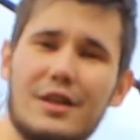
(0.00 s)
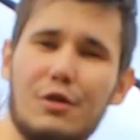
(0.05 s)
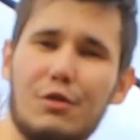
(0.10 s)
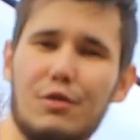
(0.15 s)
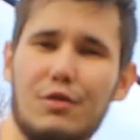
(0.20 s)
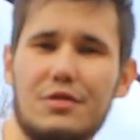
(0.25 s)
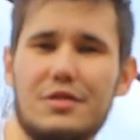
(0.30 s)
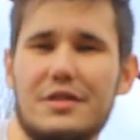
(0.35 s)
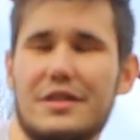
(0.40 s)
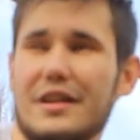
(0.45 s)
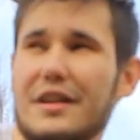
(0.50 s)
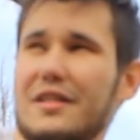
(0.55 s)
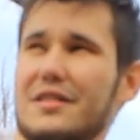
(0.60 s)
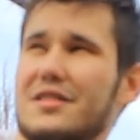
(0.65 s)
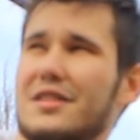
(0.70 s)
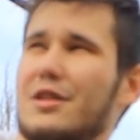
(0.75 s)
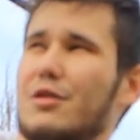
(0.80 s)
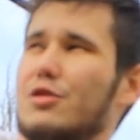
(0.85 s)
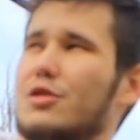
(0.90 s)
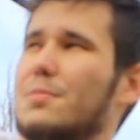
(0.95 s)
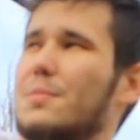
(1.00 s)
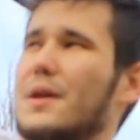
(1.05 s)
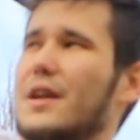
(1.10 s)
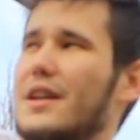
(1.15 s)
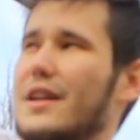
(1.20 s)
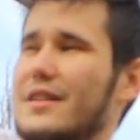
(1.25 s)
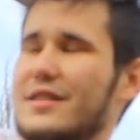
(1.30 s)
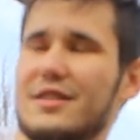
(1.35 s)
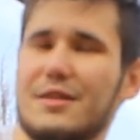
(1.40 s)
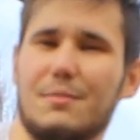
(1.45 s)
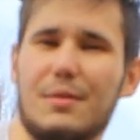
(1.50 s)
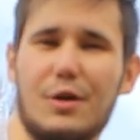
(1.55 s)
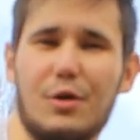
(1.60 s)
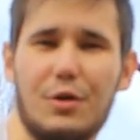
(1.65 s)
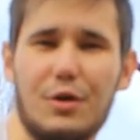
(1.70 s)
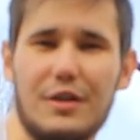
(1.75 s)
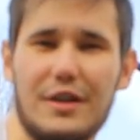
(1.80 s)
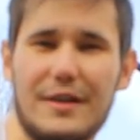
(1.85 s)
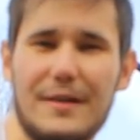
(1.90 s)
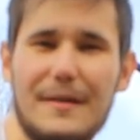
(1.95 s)
на улицу, трените на улице, прекрасная
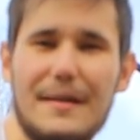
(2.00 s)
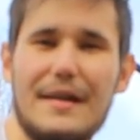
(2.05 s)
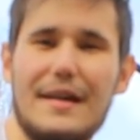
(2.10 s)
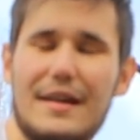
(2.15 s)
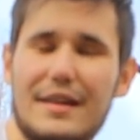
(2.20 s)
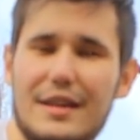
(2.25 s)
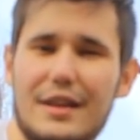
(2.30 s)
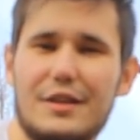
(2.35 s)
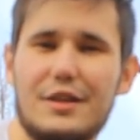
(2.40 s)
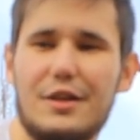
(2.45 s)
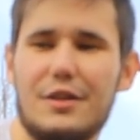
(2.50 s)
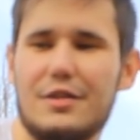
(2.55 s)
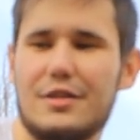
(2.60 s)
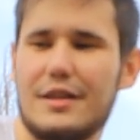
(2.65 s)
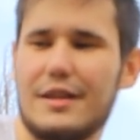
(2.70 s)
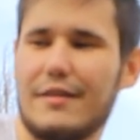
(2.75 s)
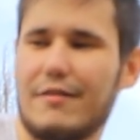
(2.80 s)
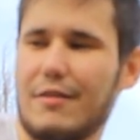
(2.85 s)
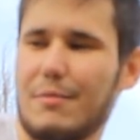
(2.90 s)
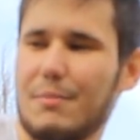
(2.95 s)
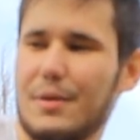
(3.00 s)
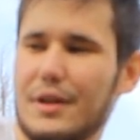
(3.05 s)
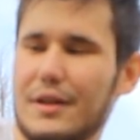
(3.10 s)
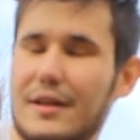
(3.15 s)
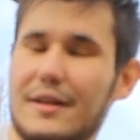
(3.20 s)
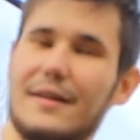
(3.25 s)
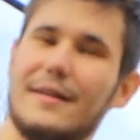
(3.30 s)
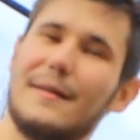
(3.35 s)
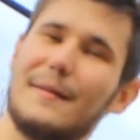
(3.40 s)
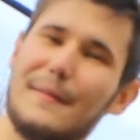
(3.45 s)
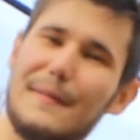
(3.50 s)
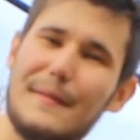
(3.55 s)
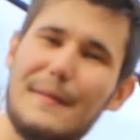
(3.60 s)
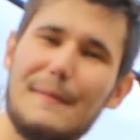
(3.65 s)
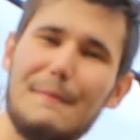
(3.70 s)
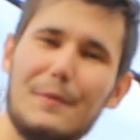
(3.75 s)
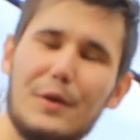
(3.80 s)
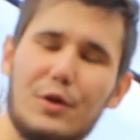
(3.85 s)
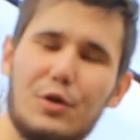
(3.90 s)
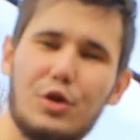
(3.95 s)
погода. Надеюсь, я вам был
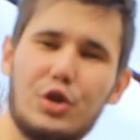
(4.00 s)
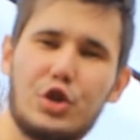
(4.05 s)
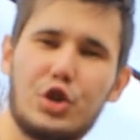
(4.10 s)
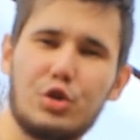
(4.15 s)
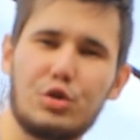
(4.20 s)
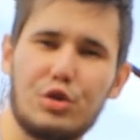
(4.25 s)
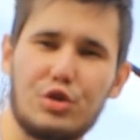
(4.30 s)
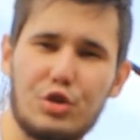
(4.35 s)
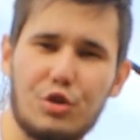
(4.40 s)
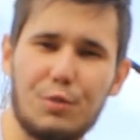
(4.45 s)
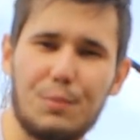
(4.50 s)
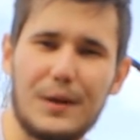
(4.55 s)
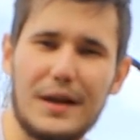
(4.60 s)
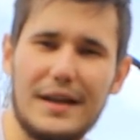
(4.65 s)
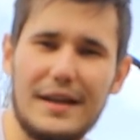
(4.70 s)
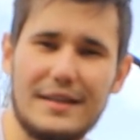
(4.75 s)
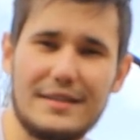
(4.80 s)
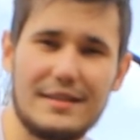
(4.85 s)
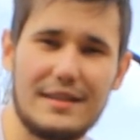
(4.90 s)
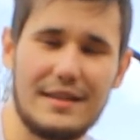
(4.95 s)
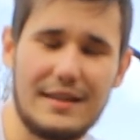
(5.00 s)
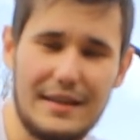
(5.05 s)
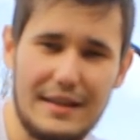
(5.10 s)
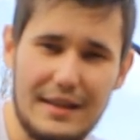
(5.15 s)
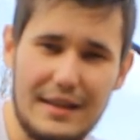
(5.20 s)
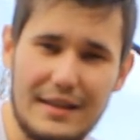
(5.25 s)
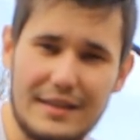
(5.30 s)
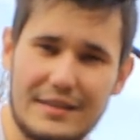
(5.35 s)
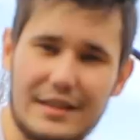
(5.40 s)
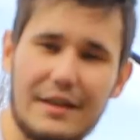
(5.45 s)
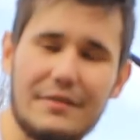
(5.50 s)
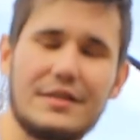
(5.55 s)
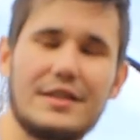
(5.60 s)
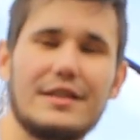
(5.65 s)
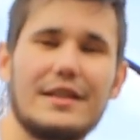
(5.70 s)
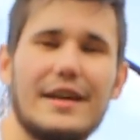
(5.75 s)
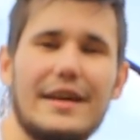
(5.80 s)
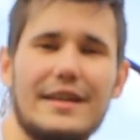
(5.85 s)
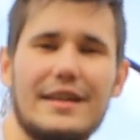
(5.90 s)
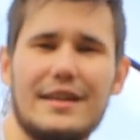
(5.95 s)
хоть чуточку полезен.
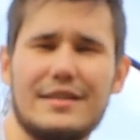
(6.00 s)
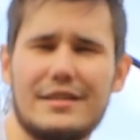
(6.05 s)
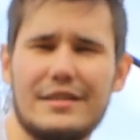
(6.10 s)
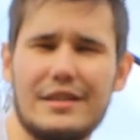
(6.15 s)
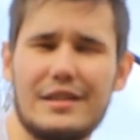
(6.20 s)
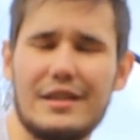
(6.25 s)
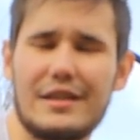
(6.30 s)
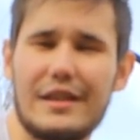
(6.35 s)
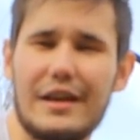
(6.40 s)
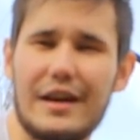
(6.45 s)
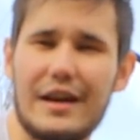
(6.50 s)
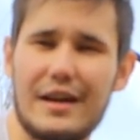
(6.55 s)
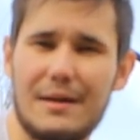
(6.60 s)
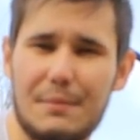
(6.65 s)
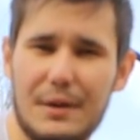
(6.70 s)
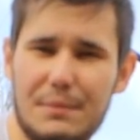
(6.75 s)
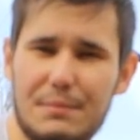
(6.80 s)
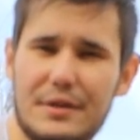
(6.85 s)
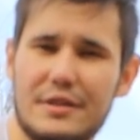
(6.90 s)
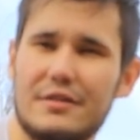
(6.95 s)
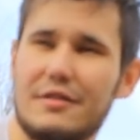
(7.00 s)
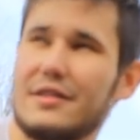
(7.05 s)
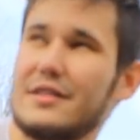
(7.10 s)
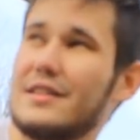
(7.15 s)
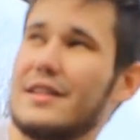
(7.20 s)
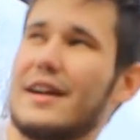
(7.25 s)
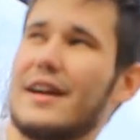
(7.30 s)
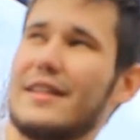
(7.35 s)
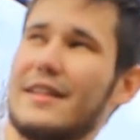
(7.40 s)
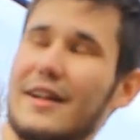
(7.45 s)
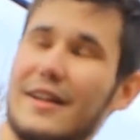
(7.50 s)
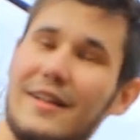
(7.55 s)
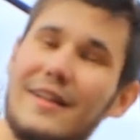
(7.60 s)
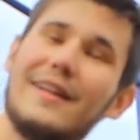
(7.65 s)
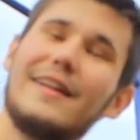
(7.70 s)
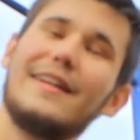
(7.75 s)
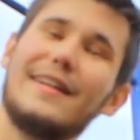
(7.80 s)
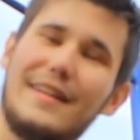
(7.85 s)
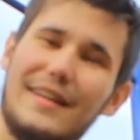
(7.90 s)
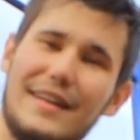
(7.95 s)
Ставьте лайки, если это так, подписывайтесь на канал
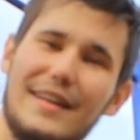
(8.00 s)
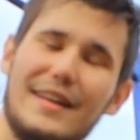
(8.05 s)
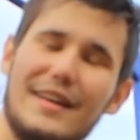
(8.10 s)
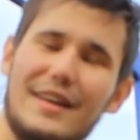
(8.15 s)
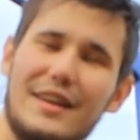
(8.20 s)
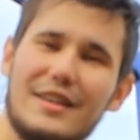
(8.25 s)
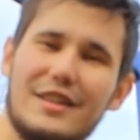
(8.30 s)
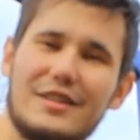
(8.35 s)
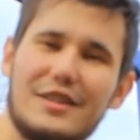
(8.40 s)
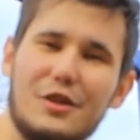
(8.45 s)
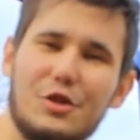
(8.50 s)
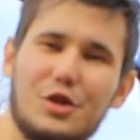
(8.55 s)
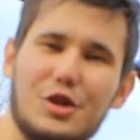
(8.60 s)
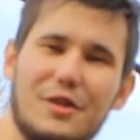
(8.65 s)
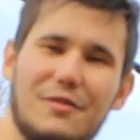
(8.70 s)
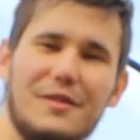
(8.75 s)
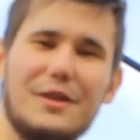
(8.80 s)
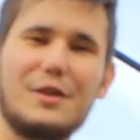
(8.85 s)
и до следующих